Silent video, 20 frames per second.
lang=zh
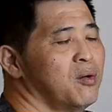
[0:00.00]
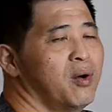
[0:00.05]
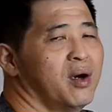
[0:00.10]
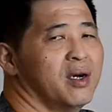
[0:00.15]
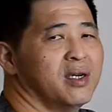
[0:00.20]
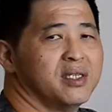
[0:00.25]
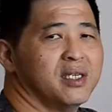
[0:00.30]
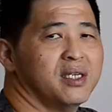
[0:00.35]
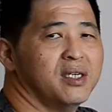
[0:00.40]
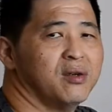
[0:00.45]
我
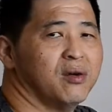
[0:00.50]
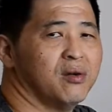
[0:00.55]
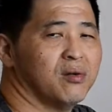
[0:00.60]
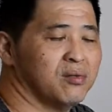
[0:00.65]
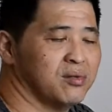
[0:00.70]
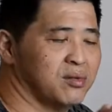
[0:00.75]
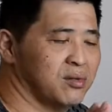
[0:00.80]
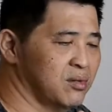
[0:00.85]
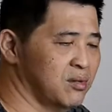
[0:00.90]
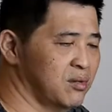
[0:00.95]
还是
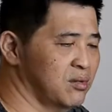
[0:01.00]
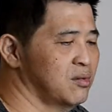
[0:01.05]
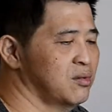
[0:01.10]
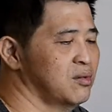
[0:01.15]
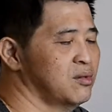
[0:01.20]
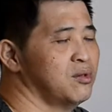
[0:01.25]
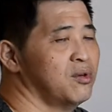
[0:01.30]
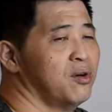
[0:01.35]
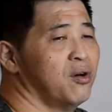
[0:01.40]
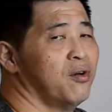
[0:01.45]
用
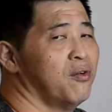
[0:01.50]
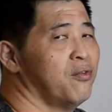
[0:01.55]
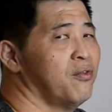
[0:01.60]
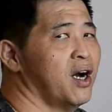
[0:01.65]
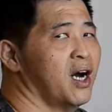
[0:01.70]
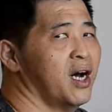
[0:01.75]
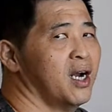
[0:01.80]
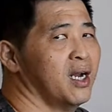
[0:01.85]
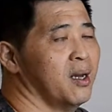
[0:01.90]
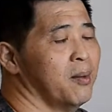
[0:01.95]
r l
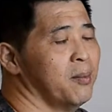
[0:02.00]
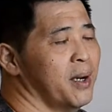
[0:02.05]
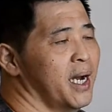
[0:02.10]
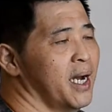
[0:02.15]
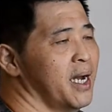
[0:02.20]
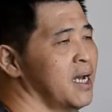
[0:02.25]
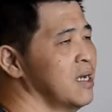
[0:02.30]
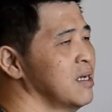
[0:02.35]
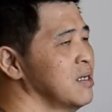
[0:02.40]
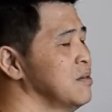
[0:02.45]
法来
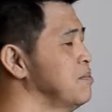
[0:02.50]
拍。